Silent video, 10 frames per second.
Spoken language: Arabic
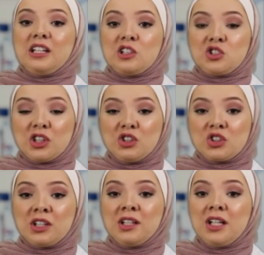
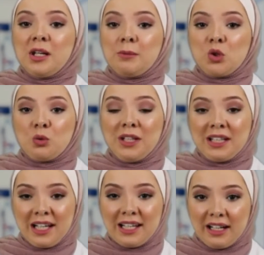للجنكشن بتوين
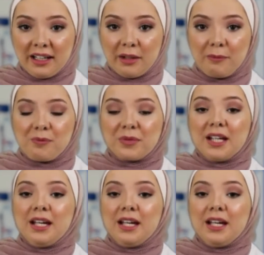الخلايا